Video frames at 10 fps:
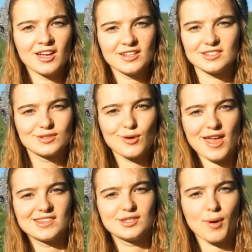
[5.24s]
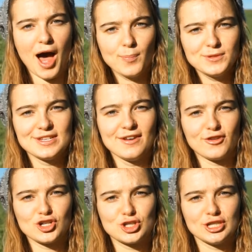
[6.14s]
Das kann ich jetzt überhaupt nicht
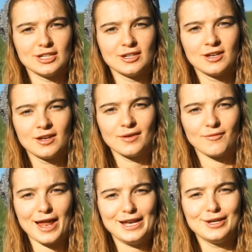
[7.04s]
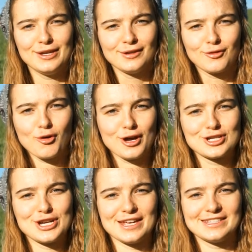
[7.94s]
verstehen, weil ich gar keinen
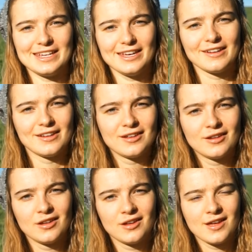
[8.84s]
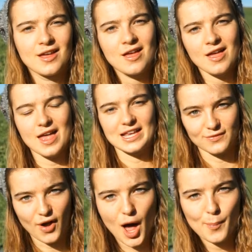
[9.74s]
Schnee sehe. Es
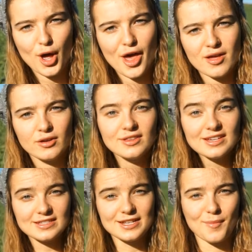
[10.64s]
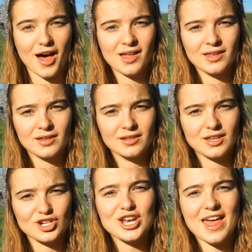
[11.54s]
war mal und ist nimmer.
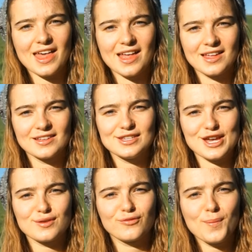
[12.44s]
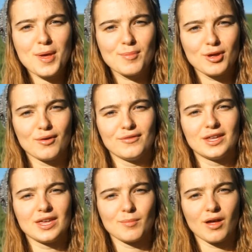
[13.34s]
Der Schnee, der ist vom Himmel
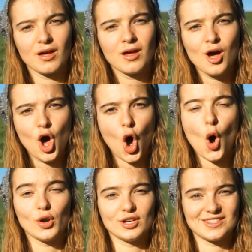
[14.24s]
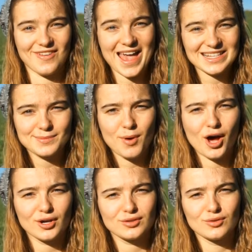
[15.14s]
abgekommen. Hat es weiß
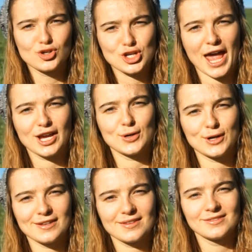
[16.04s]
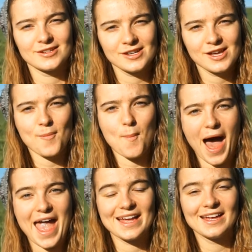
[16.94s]
gemacht und gescheit kalt.
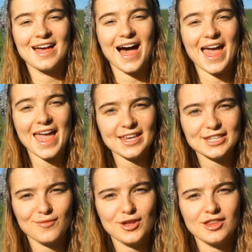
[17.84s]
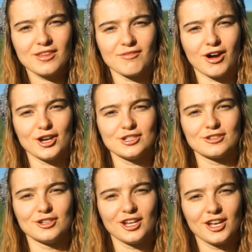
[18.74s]
Mei, ein echter Winter war das
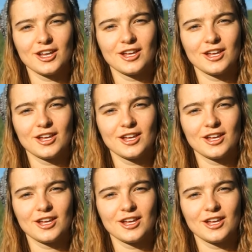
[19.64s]
heute. Halt.